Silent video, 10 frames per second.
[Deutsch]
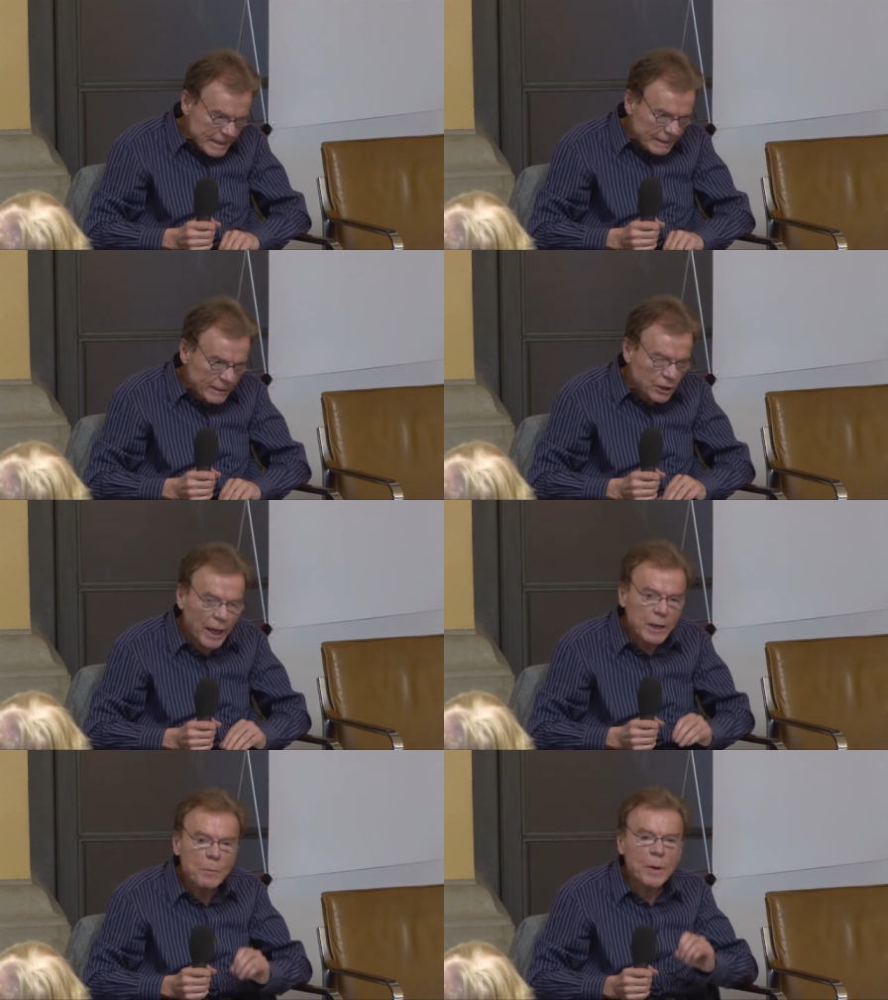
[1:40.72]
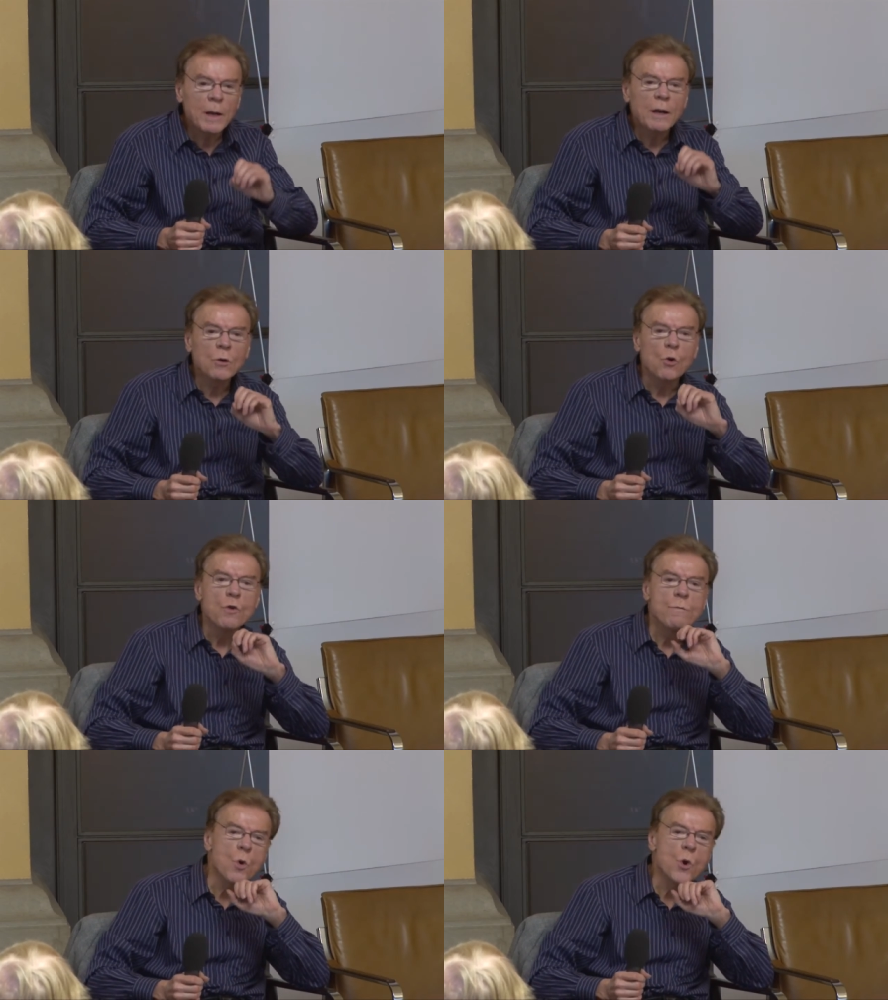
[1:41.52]
Das scheinbar
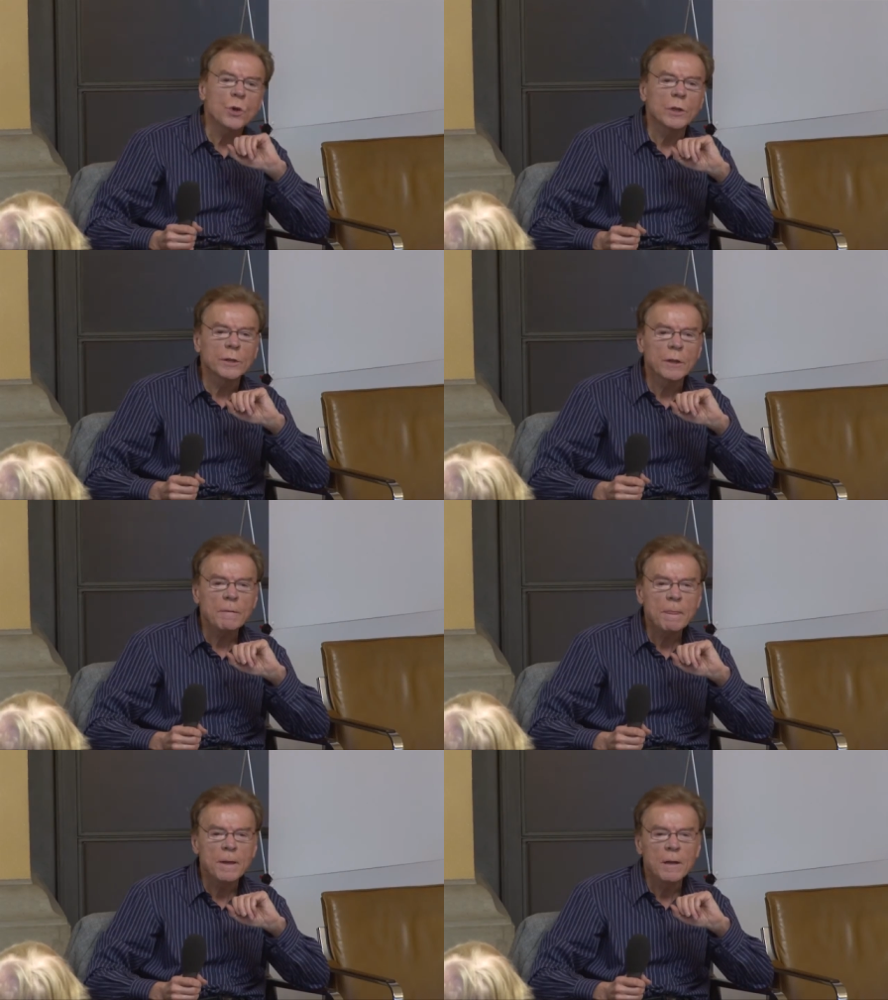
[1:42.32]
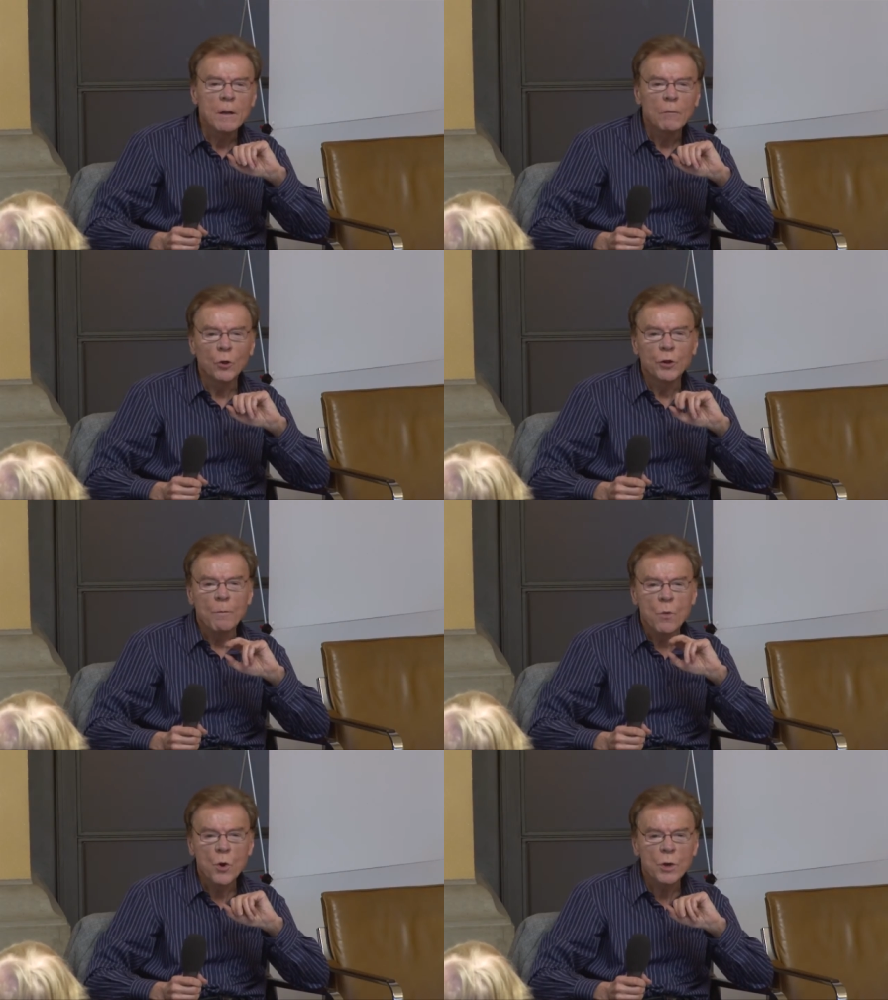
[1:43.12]
Unmögliche wurde
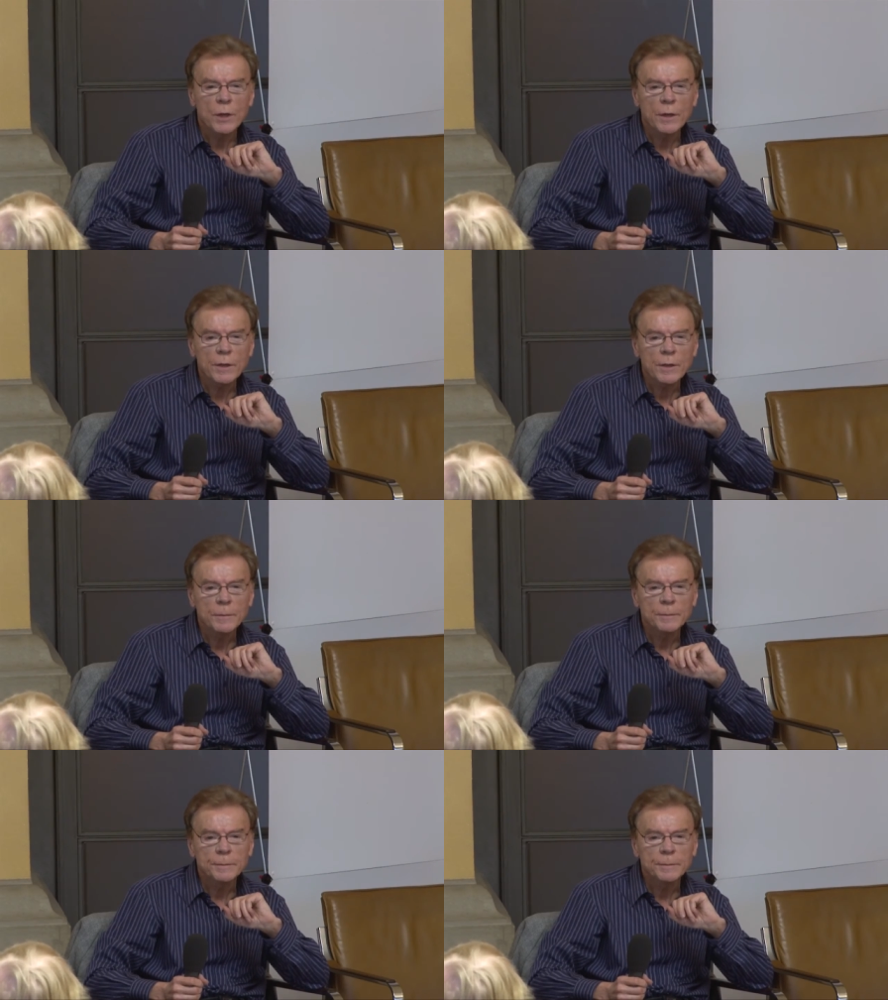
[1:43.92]
möglich,